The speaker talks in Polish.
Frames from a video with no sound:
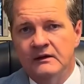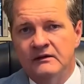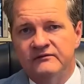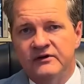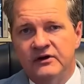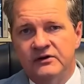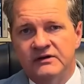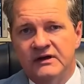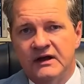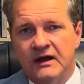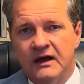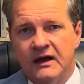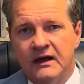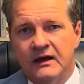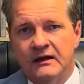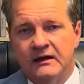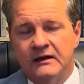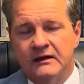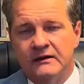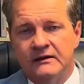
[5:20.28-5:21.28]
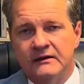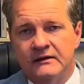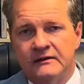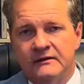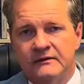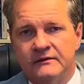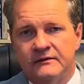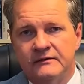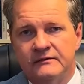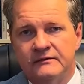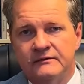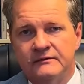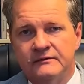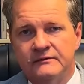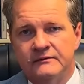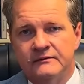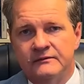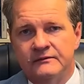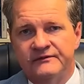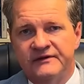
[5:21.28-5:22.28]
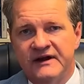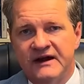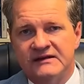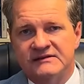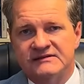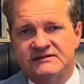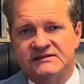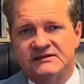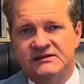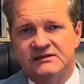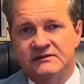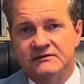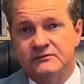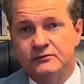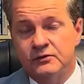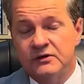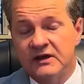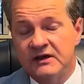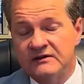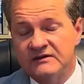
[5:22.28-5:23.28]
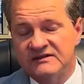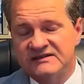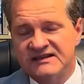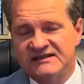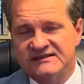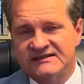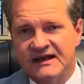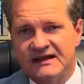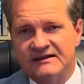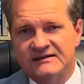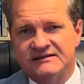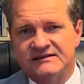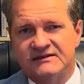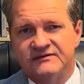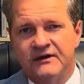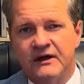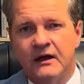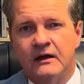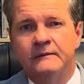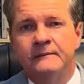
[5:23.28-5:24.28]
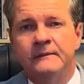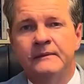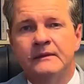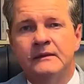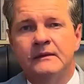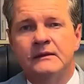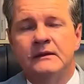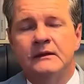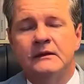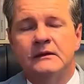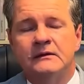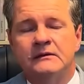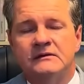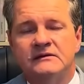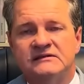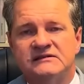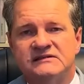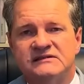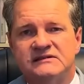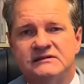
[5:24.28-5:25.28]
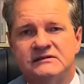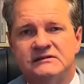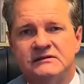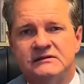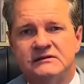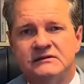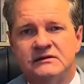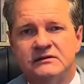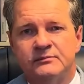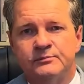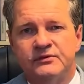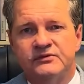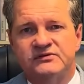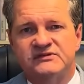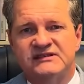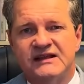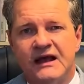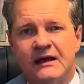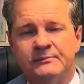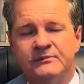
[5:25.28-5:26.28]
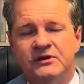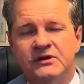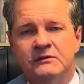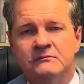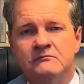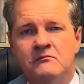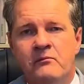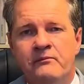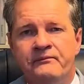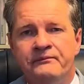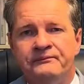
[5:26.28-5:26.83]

Wojna e, y, Francji, drugiego cesarstwa, z Prusami,